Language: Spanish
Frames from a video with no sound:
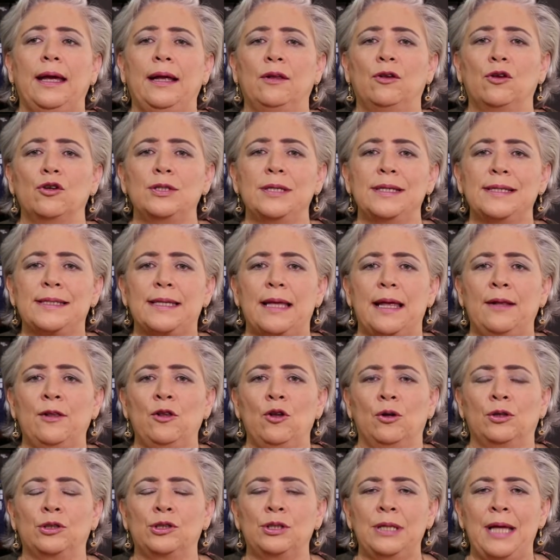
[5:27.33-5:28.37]
Entonces
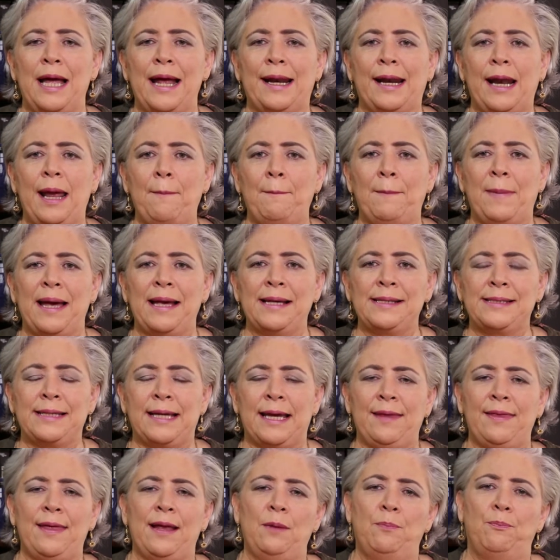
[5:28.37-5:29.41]
nos narra más
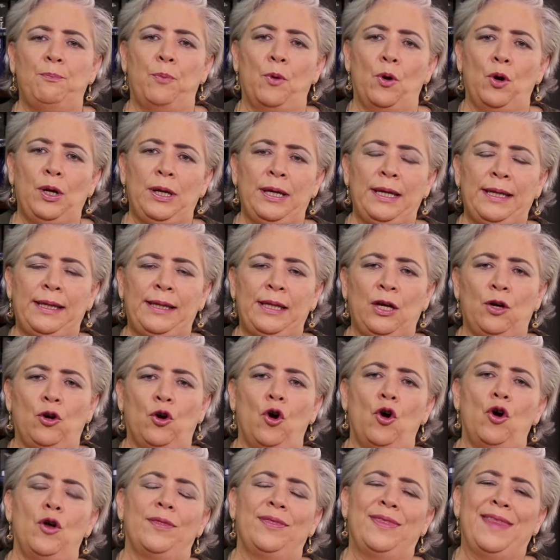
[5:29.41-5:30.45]
que del
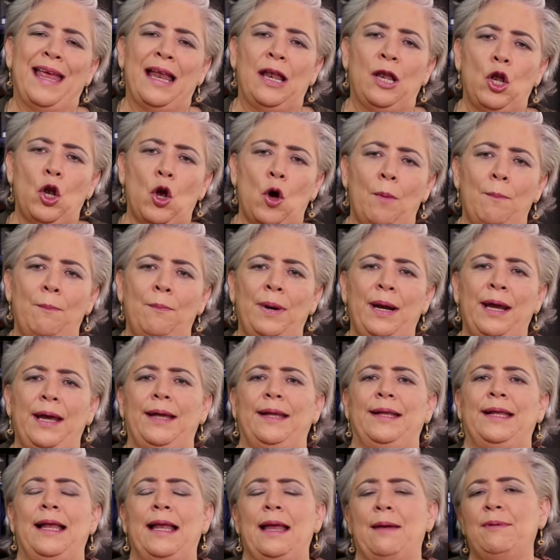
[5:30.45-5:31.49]
político, del
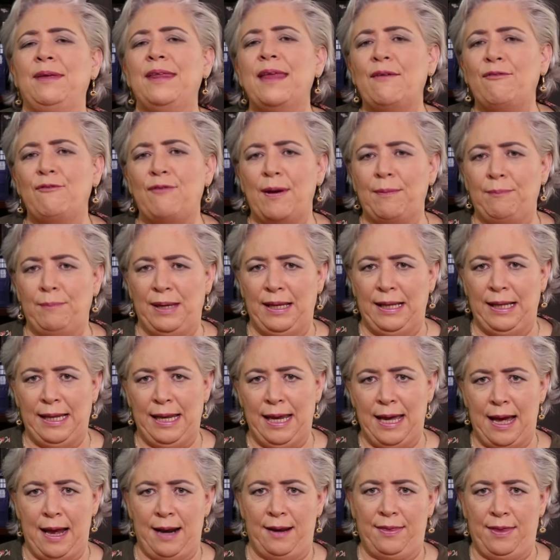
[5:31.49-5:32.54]
hombre, de la vida
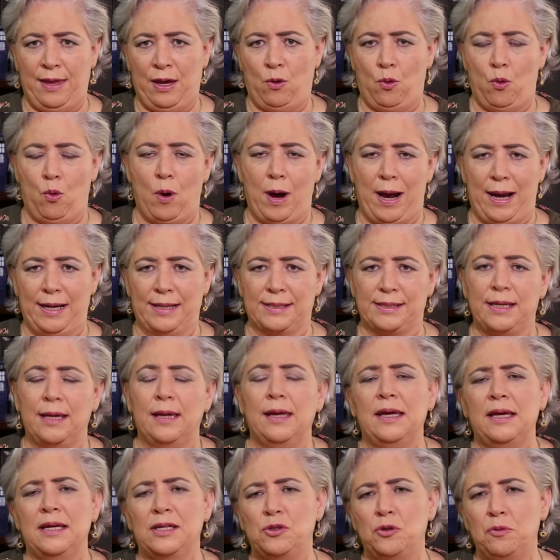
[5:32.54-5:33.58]
familiar de Juárez.
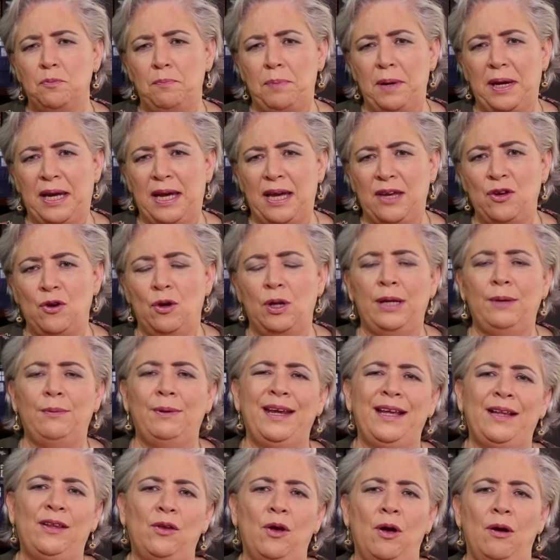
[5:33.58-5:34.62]
Es un pequeño
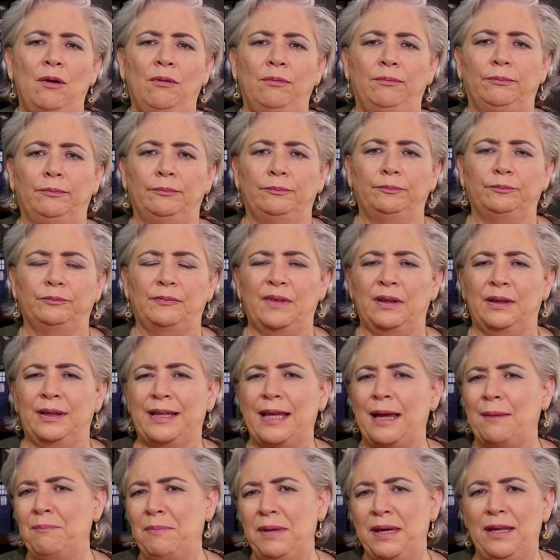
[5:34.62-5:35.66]
librito.
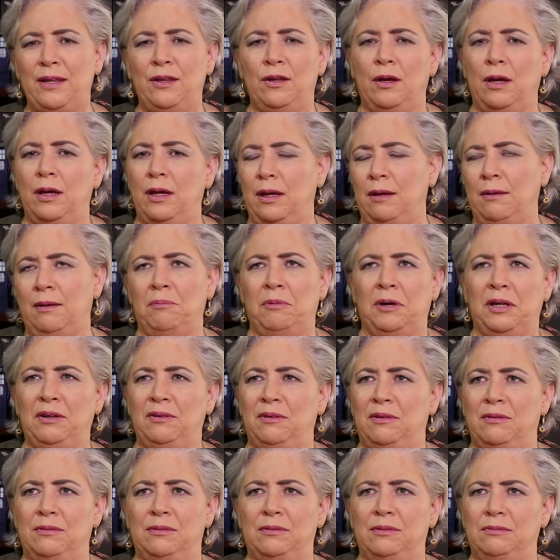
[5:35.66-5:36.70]
También, eh, eh,
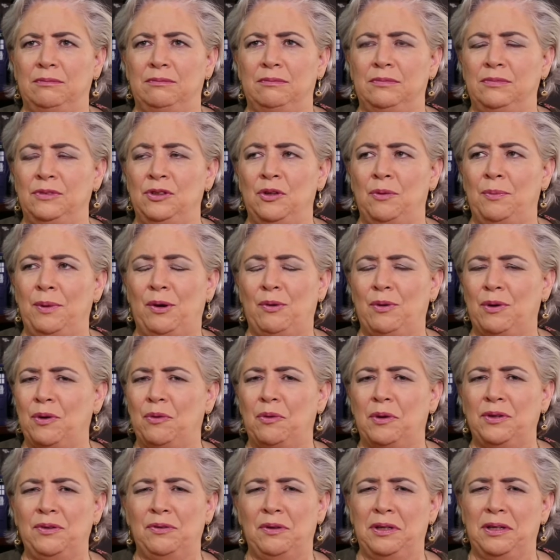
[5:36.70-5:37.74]
bueno, no me
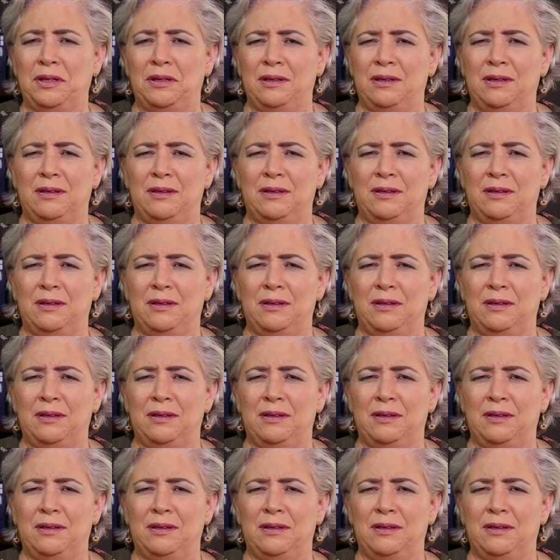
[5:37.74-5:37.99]
acuerdo cuándo